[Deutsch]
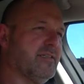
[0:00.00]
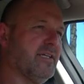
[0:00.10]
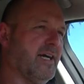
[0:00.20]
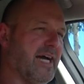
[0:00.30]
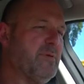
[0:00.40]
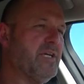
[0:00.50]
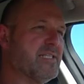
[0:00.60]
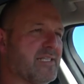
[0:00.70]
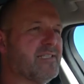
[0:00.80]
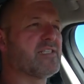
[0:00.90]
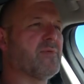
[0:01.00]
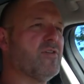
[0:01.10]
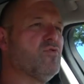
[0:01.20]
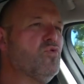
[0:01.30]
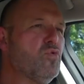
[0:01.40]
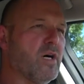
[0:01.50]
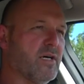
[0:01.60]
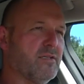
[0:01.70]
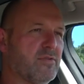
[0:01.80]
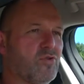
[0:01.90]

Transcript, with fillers: Der iPass ist zwar nur